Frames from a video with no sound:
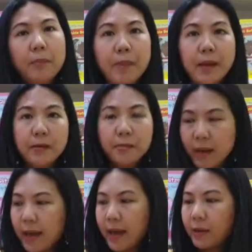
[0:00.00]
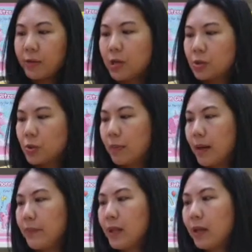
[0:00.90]
เป็นแมว ส่วนแบ
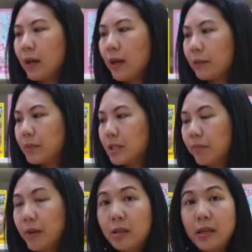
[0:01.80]
บนี้นะคะมันจะเป็น